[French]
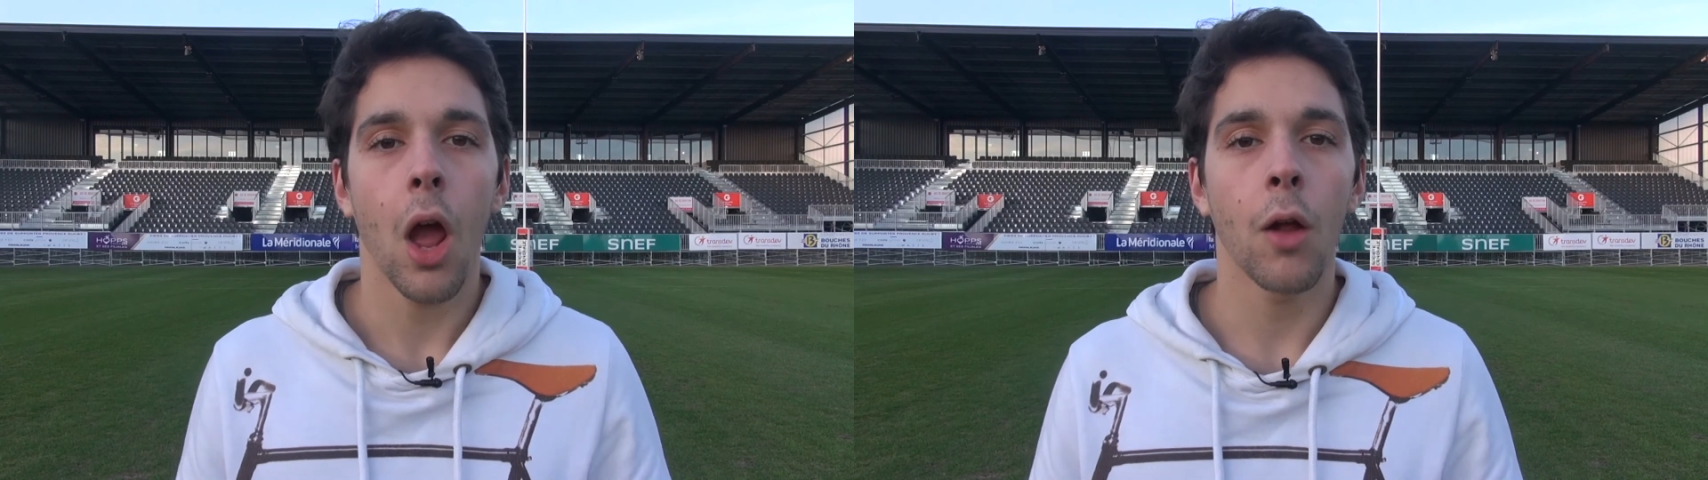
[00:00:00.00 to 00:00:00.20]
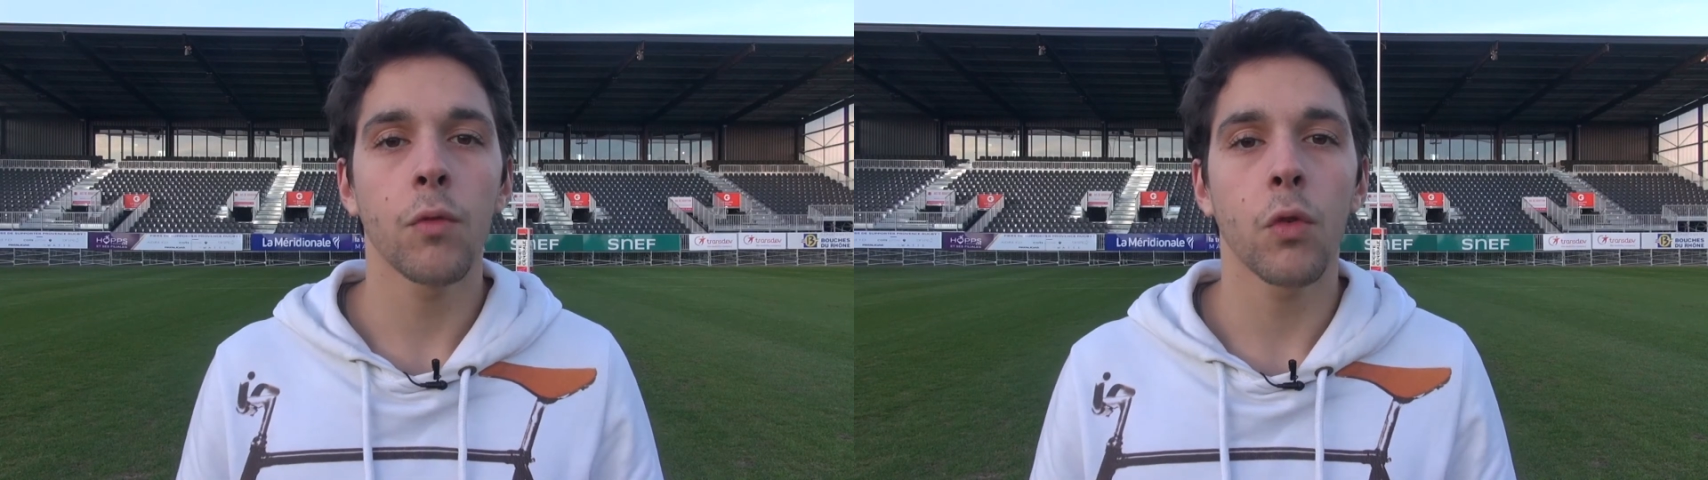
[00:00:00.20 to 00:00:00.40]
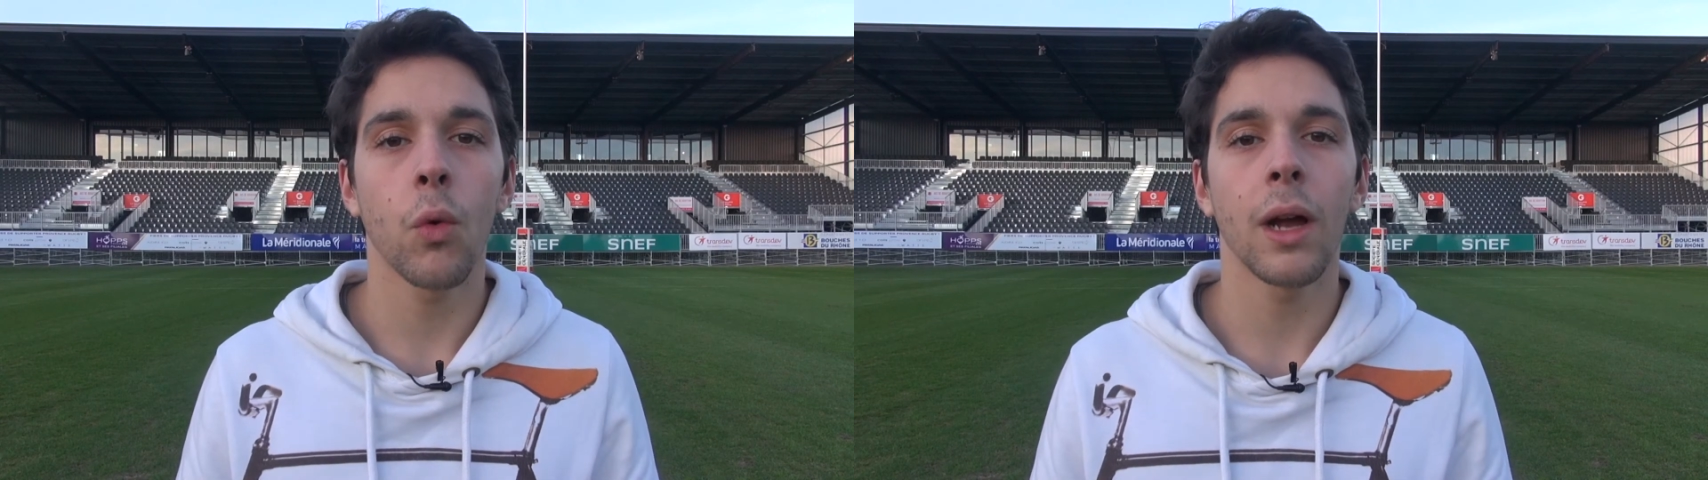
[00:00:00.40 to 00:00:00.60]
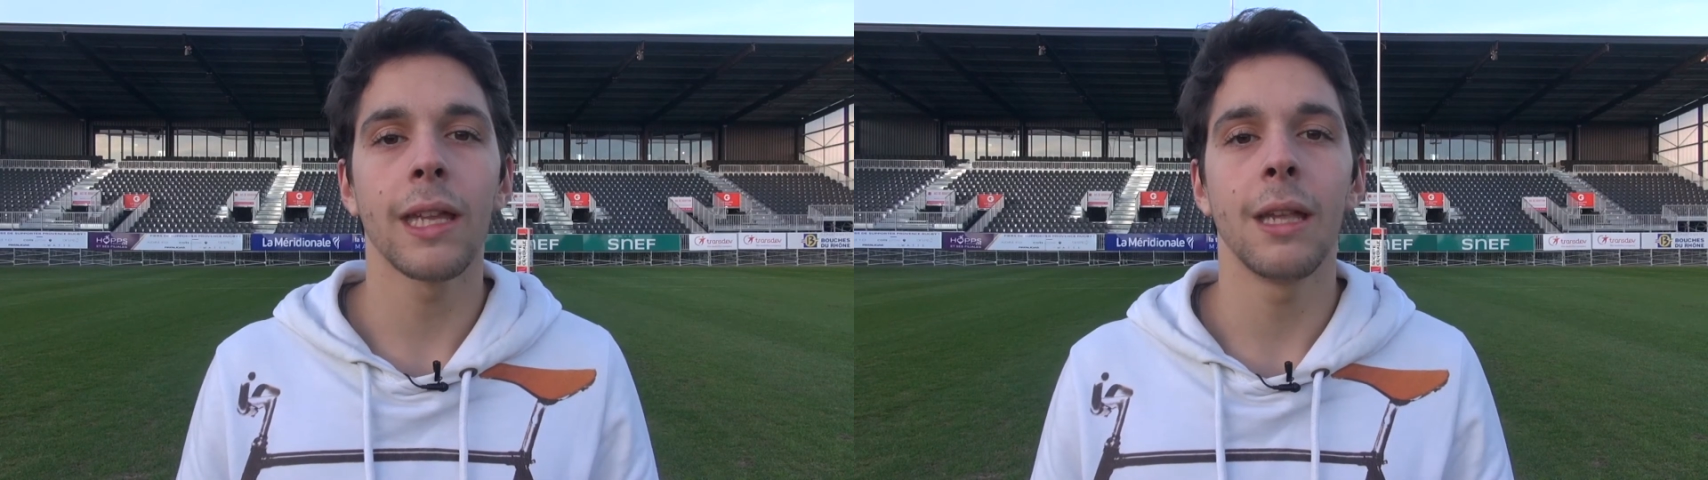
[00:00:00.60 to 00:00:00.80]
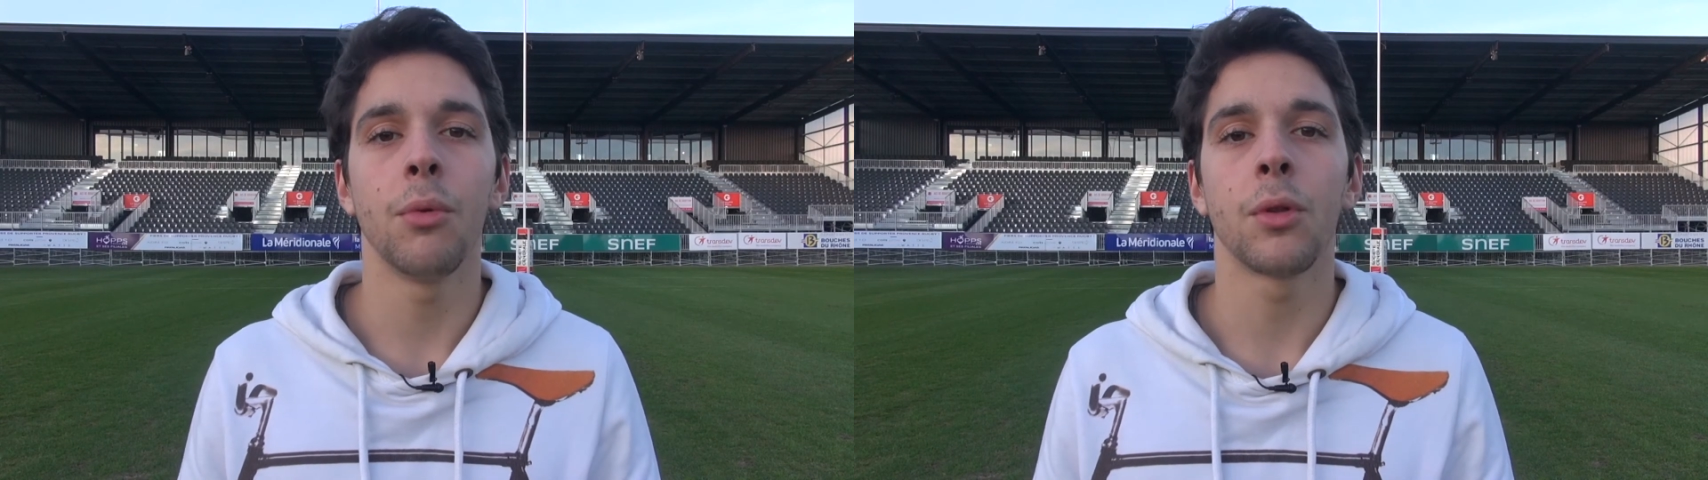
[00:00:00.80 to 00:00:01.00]
un tournoi
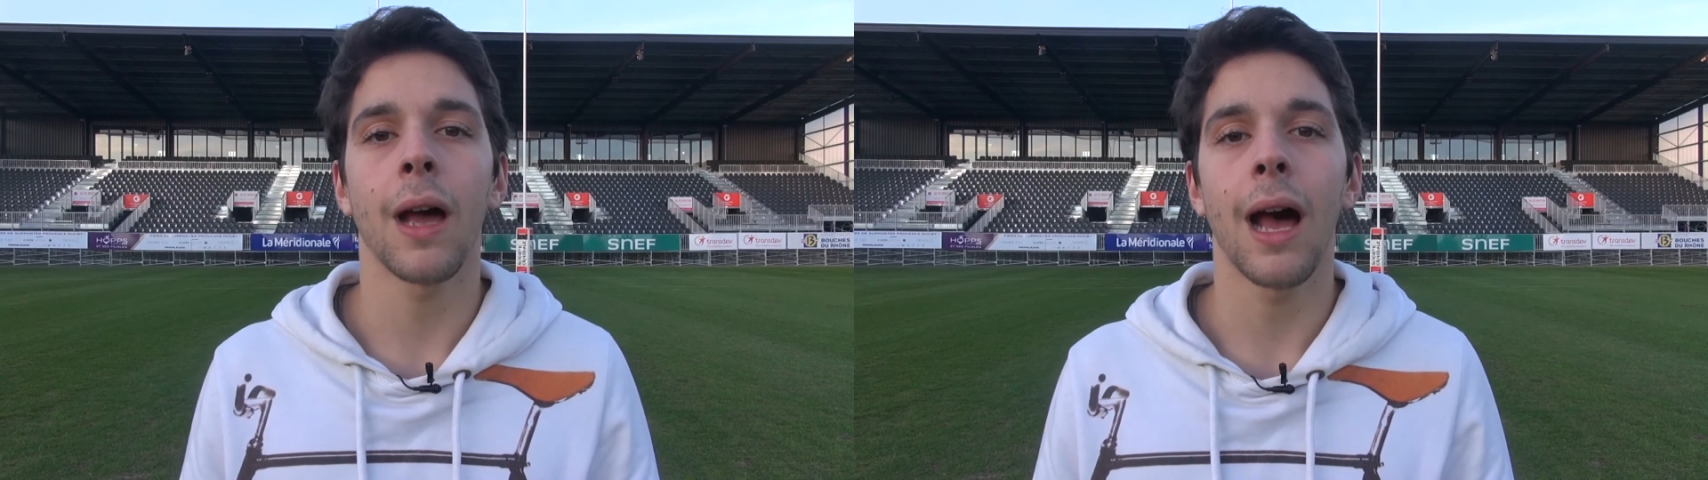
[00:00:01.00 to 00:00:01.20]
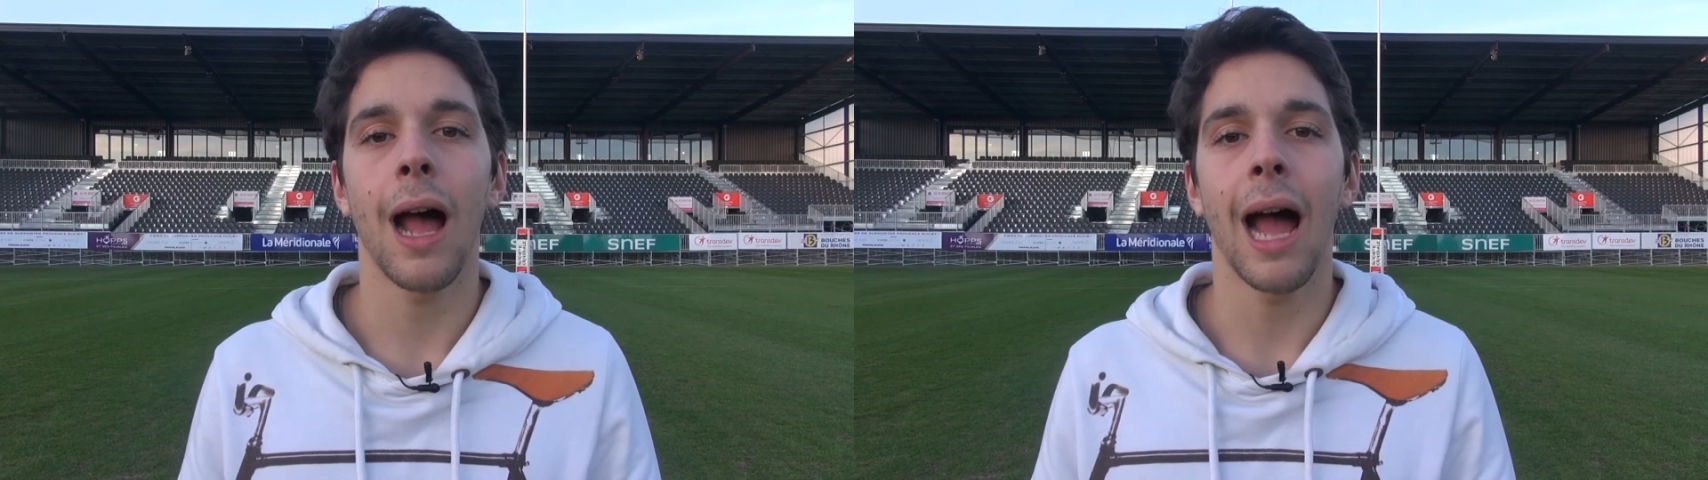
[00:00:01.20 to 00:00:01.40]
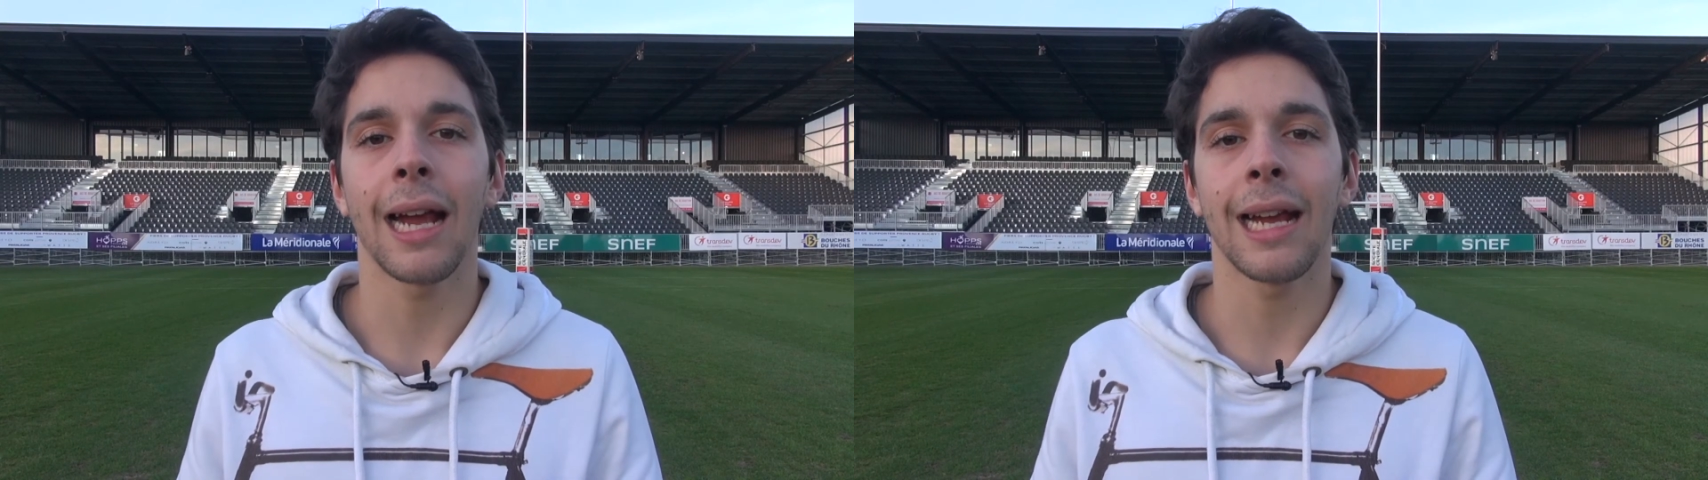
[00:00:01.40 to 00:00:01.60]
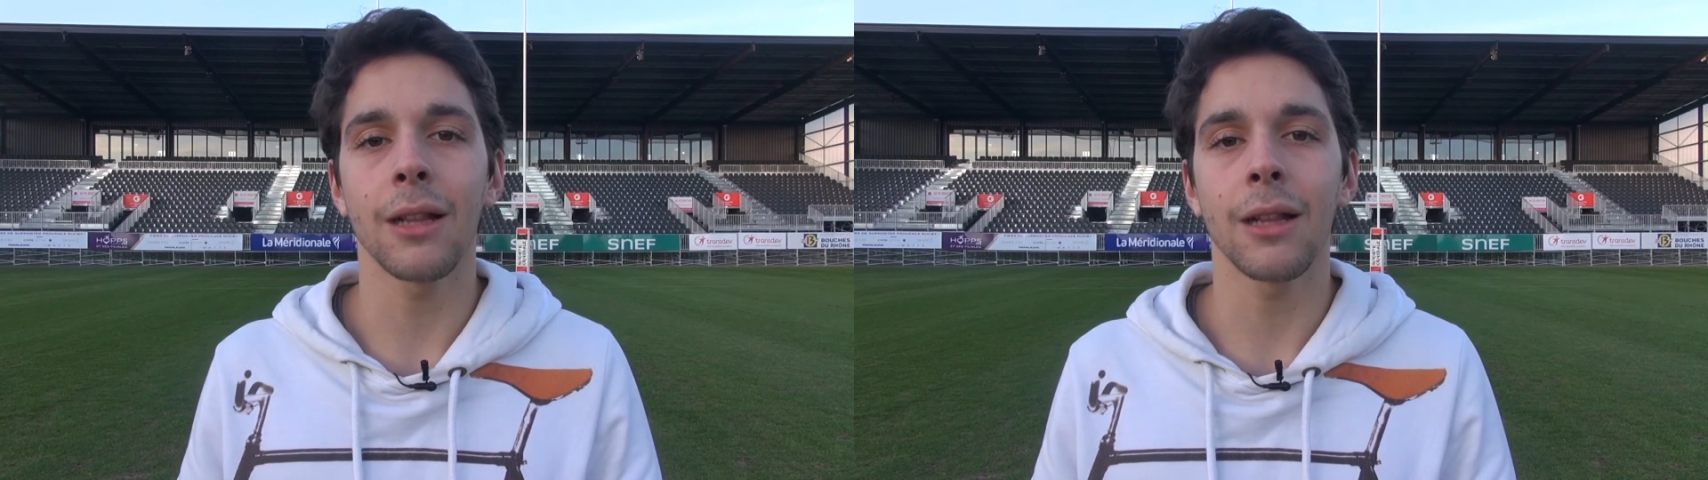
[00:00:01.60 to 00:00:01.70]
qui débutera à